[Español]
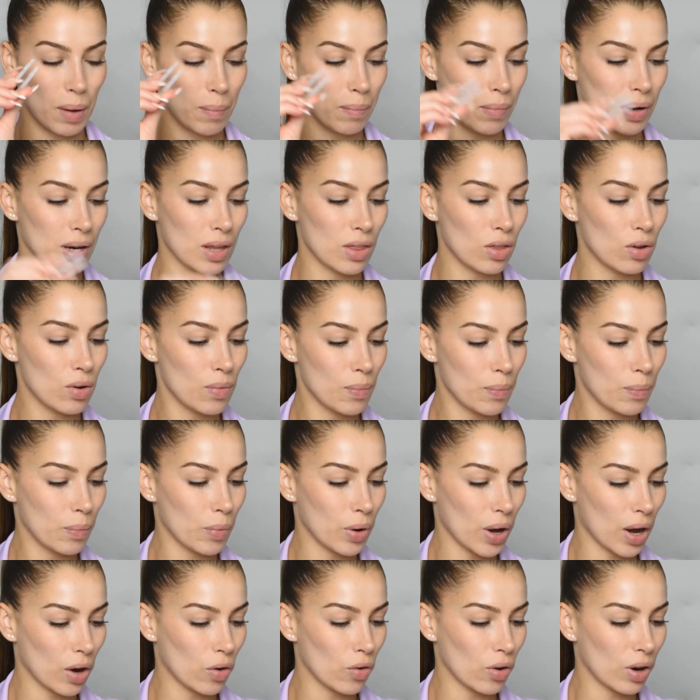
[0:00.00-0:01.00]
han venido
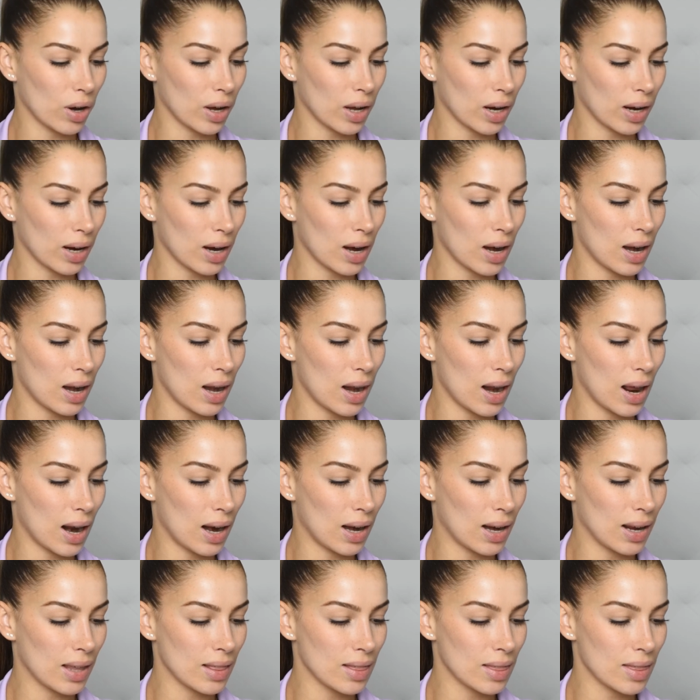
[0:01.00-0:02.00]
voy a coger
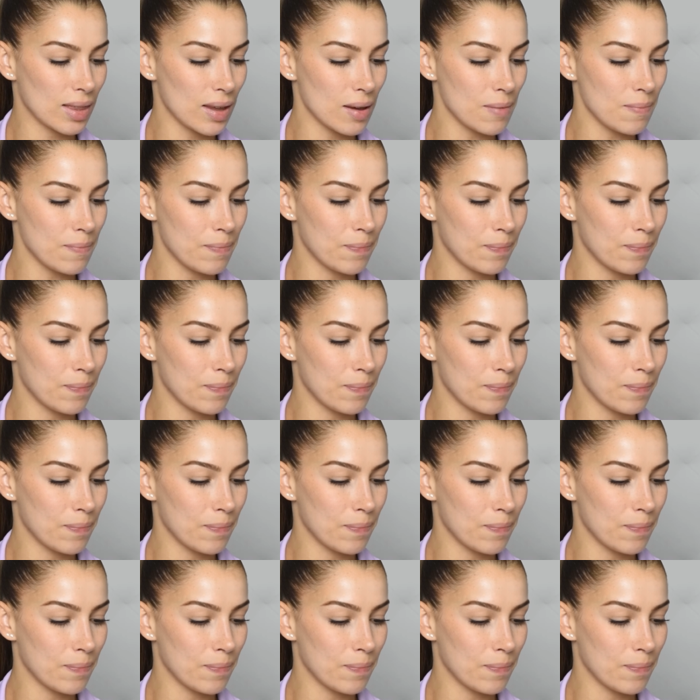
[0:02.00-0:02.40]
la lente